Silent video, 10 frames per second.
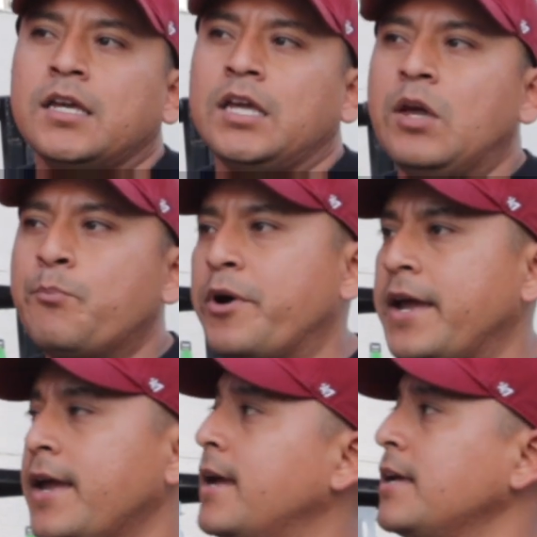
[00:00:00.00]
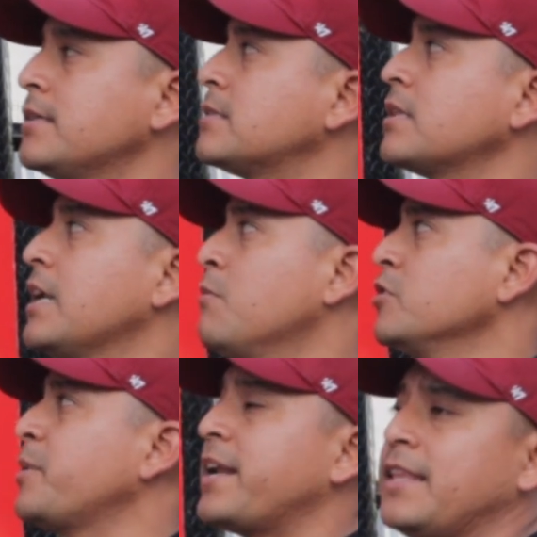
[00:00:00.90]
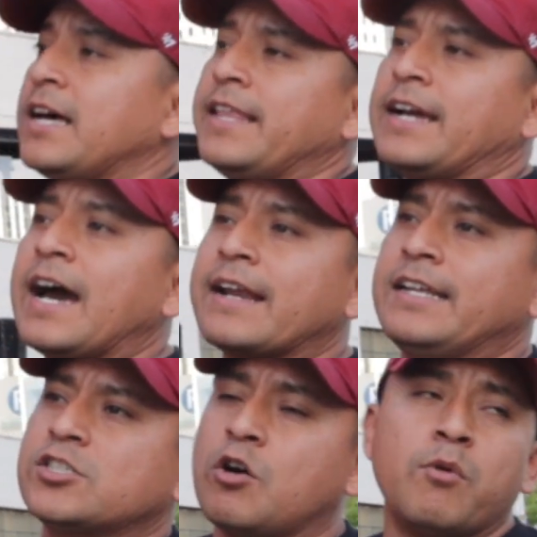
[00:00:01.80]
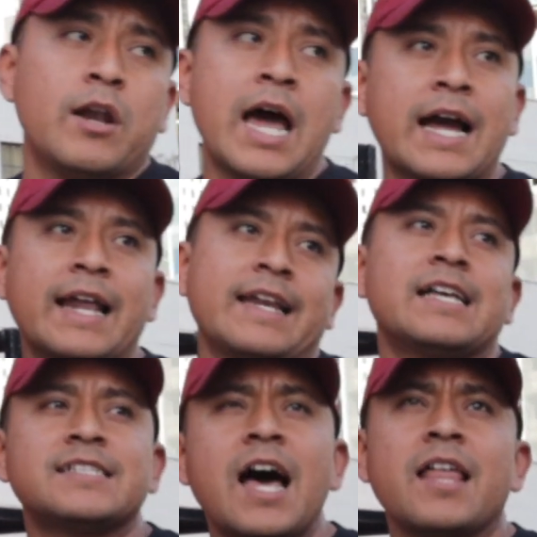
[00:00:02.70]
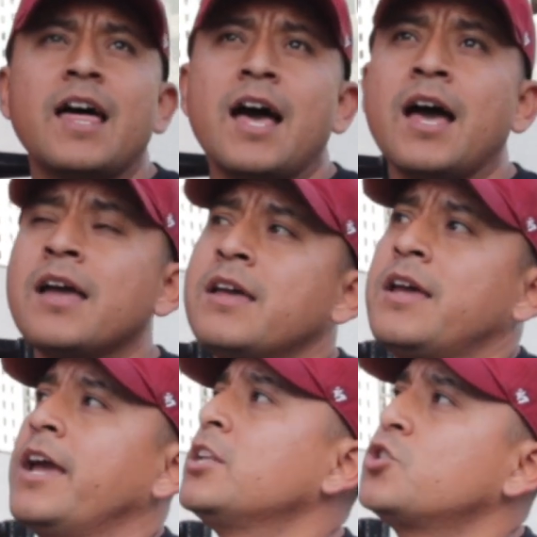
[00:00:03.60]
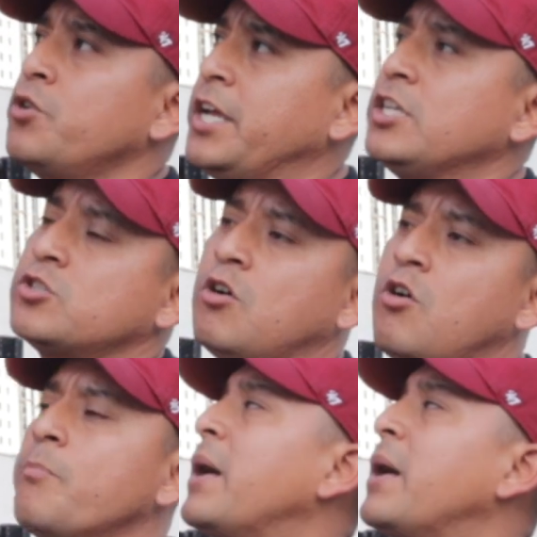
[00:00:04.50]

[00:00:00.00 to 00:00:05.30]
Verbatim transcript: y pues tenemos variedad de carnes como la carne asada, el chorizo,